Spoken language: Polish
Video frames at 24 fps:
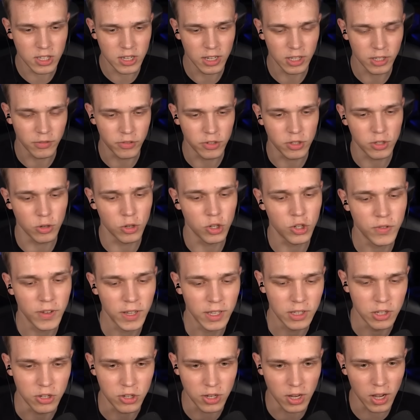trzeba to wszystko Kupują
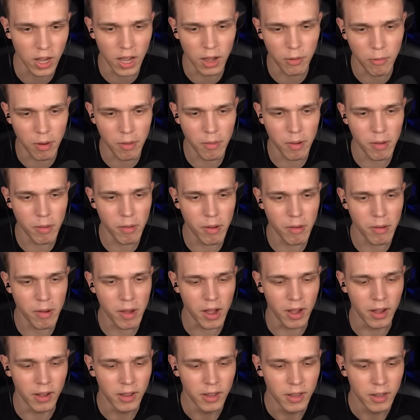oświetlić. Cię. A, ba, ba, ba,
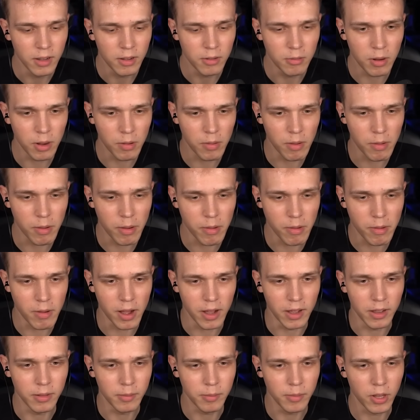ba, ba, ba, ba.
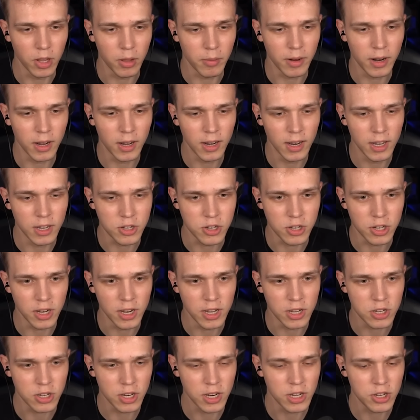wa. Dobra, leży, leży,